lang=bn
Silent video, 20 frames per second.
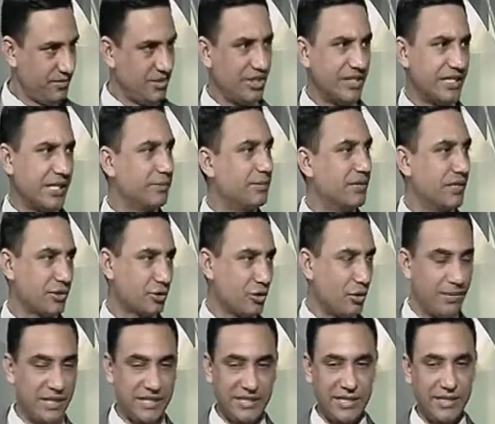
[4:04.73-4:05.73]
সেটা আপনারা
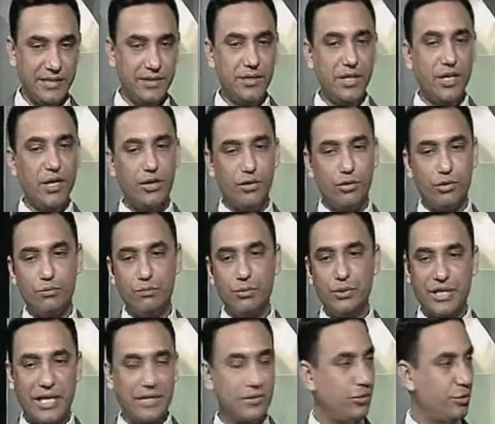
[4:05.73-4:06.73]
সবাই জানেন নব্বই
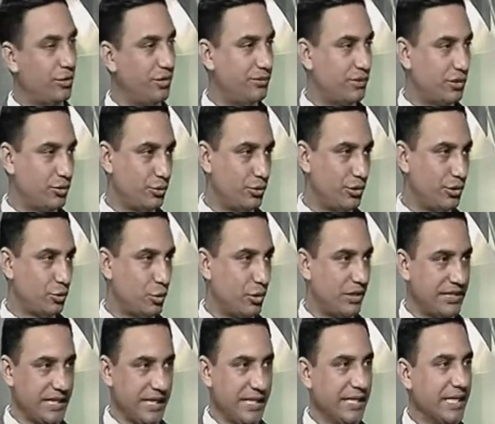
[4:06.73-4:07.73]
কার্যদিবের যদি
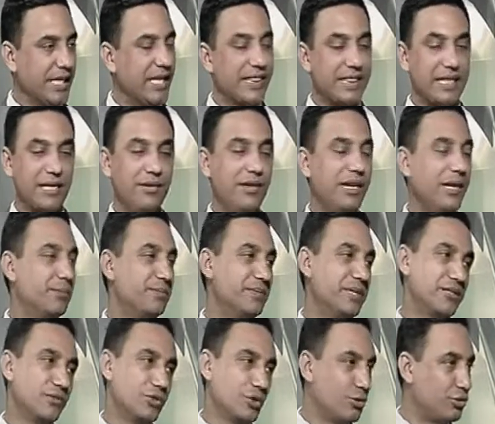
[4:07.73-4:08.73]
চলে যায় তাহলে
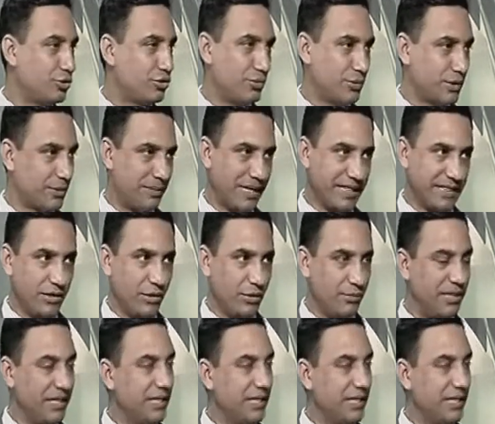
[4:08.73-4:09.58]
আপনার সদস্যপদ বাতিল